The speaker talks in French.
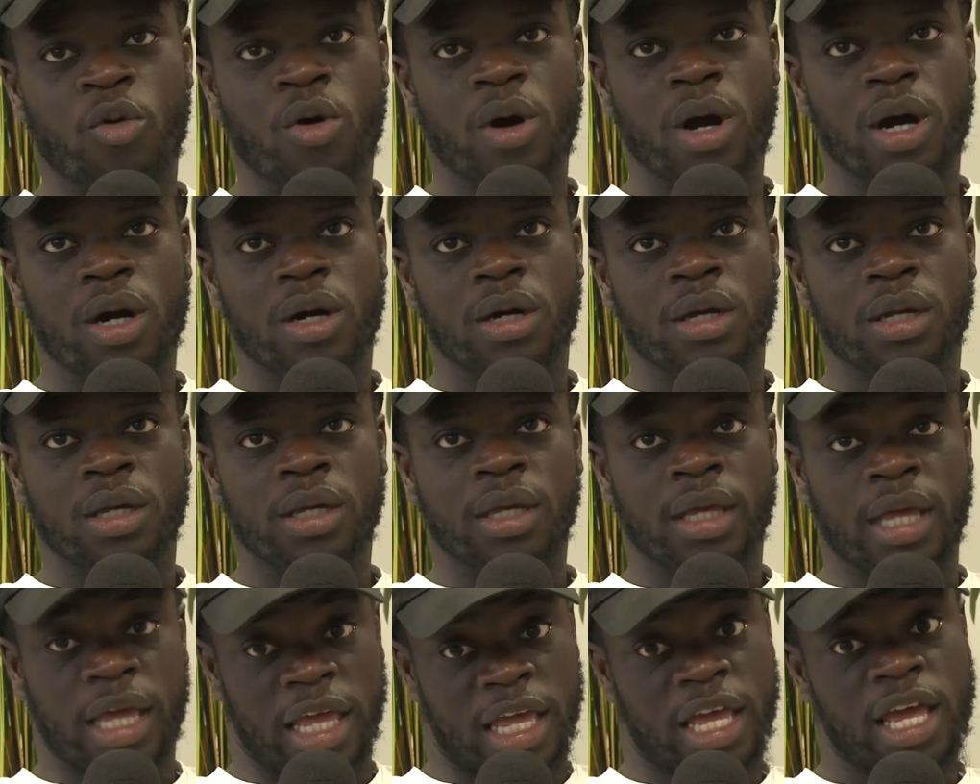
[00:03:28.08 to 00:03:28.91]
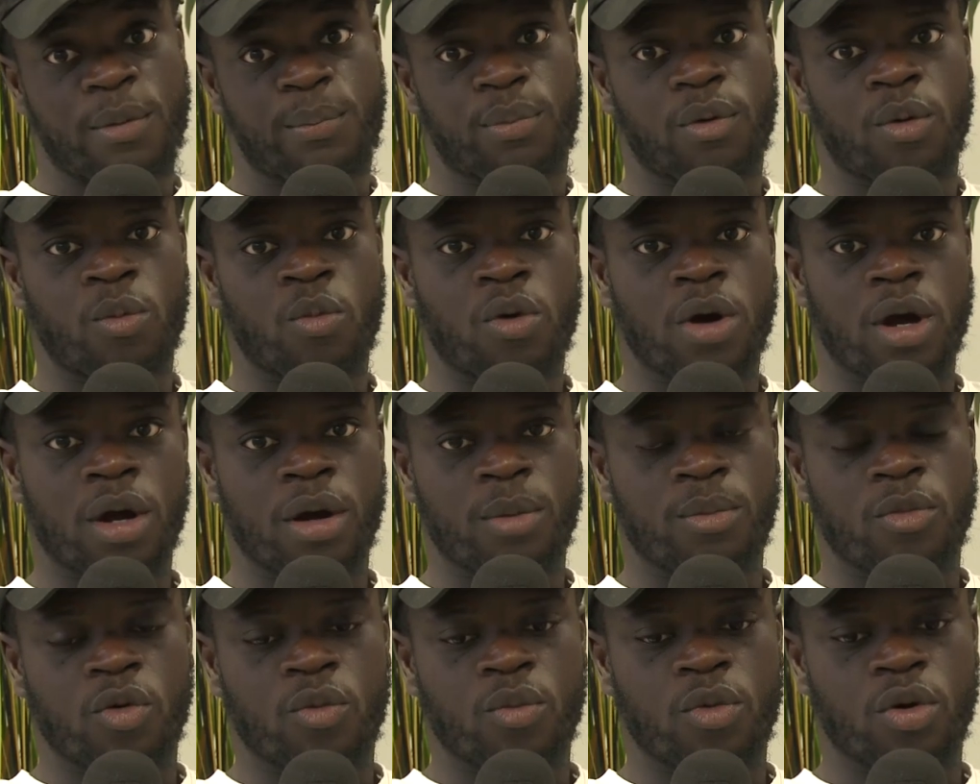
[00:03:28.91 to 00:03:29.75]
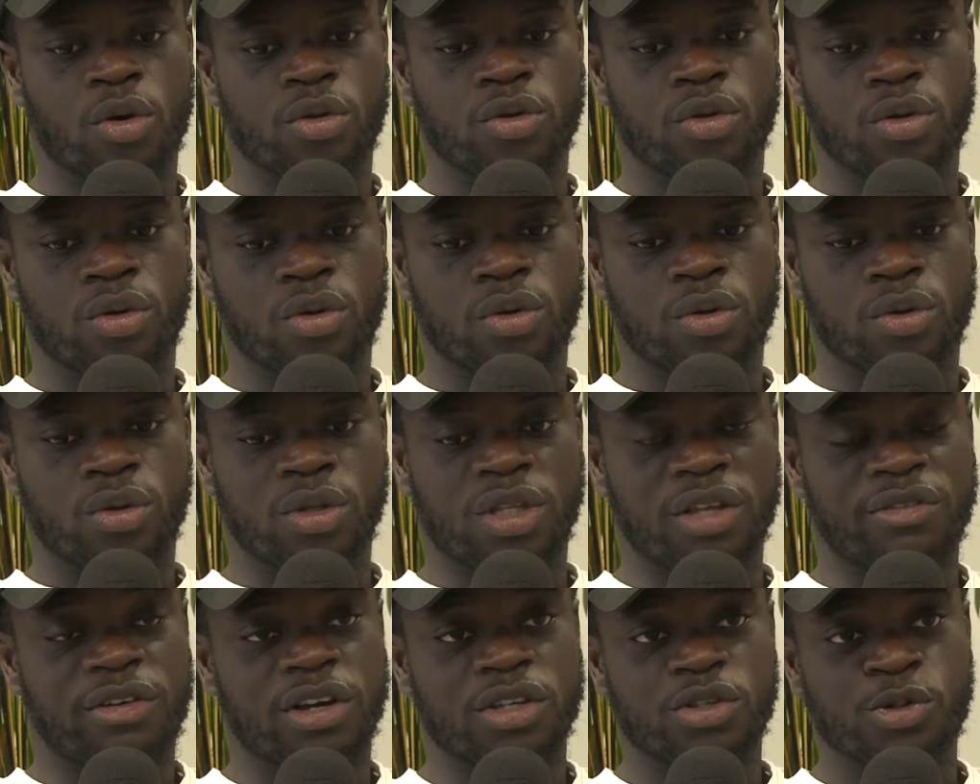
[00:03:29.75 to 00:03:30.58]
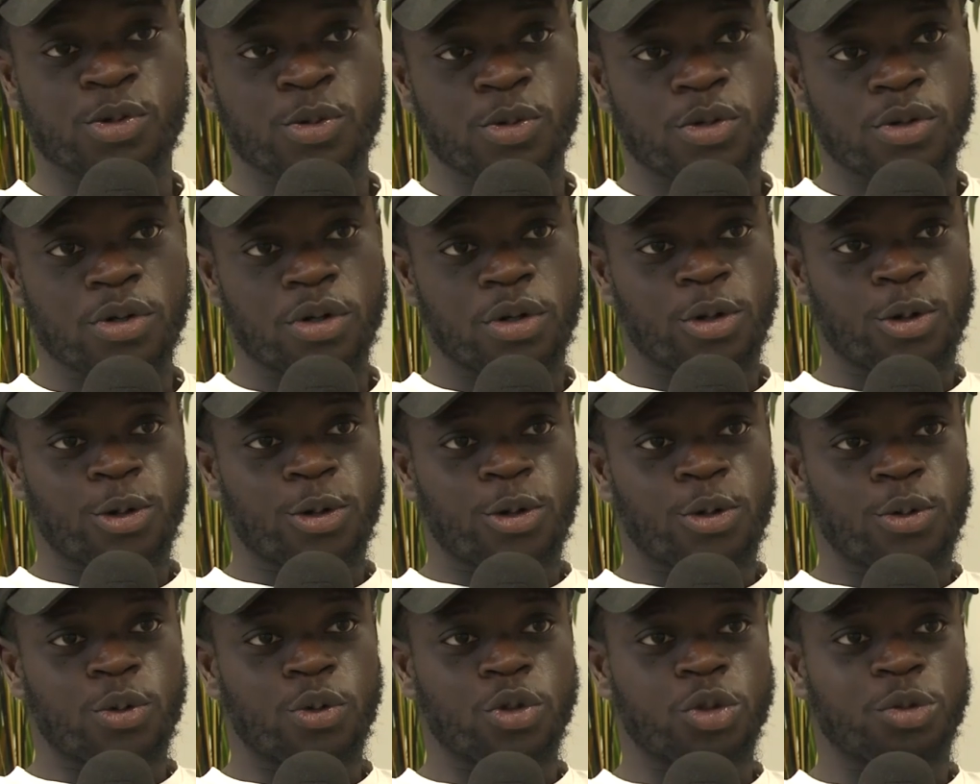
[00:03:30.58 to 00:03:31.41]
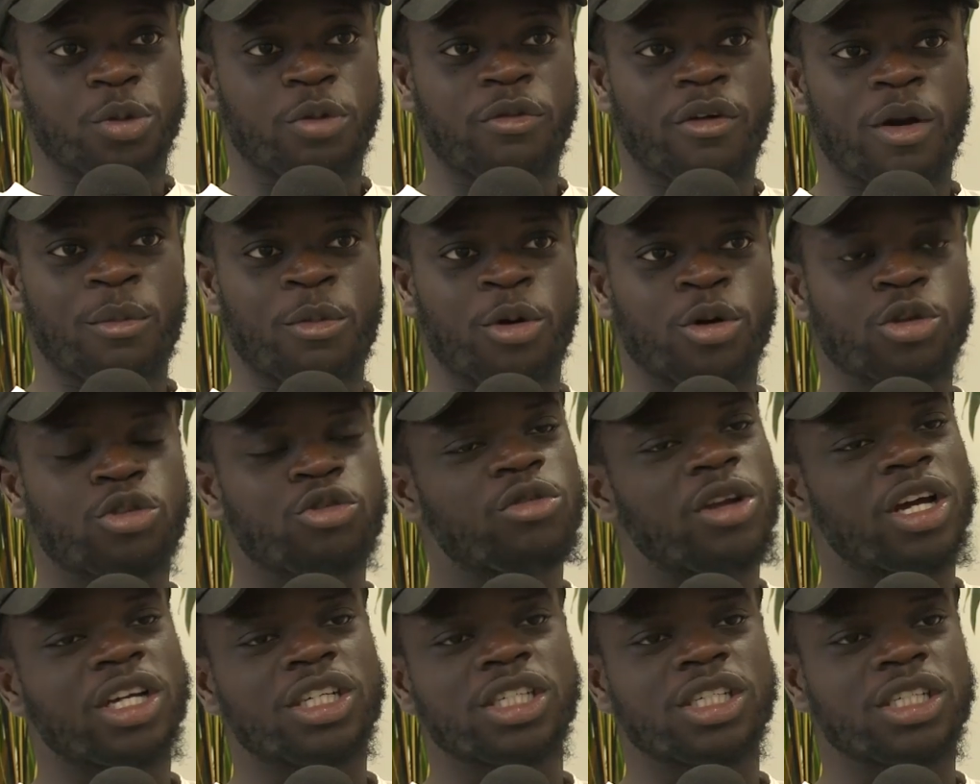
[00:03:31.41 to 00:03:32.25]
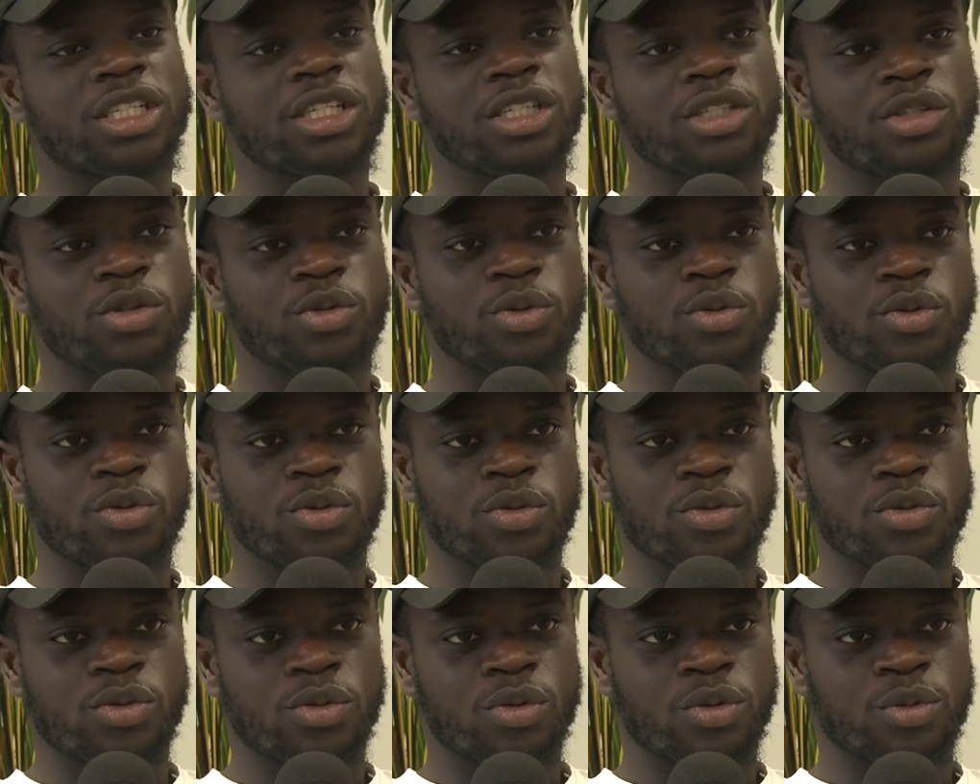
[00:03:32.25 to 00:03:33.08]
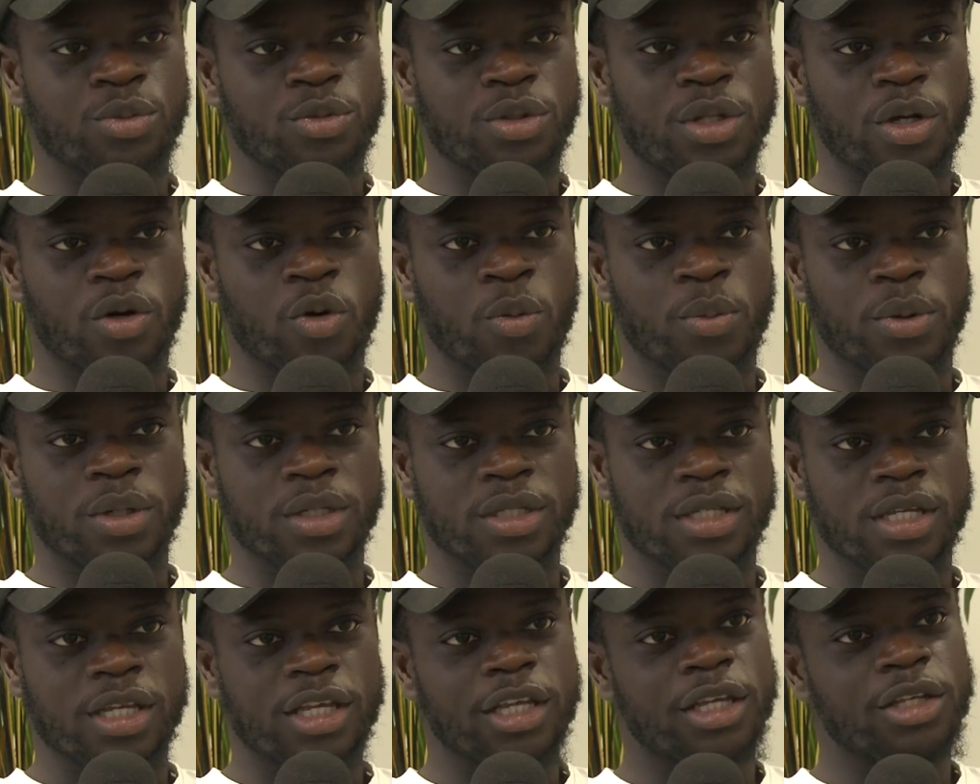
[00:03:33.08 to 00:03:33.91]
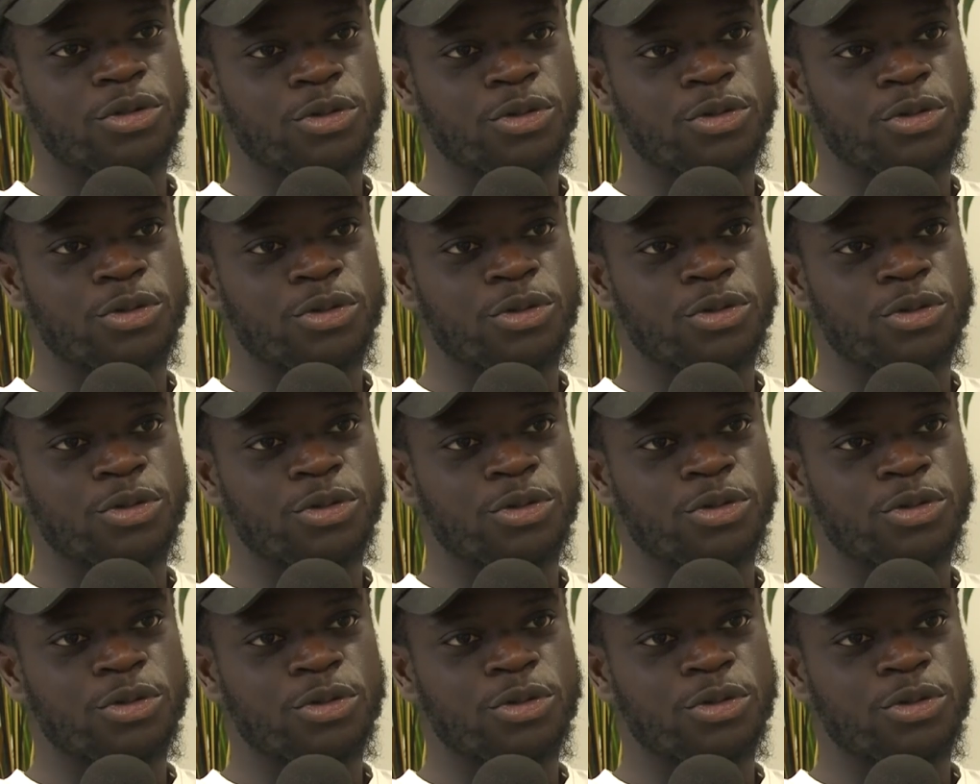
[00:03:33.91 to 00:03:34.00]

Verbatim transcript: moi et est pour moi un moment d'évasion où je peux vraiment tout lâcher, tout décompresser.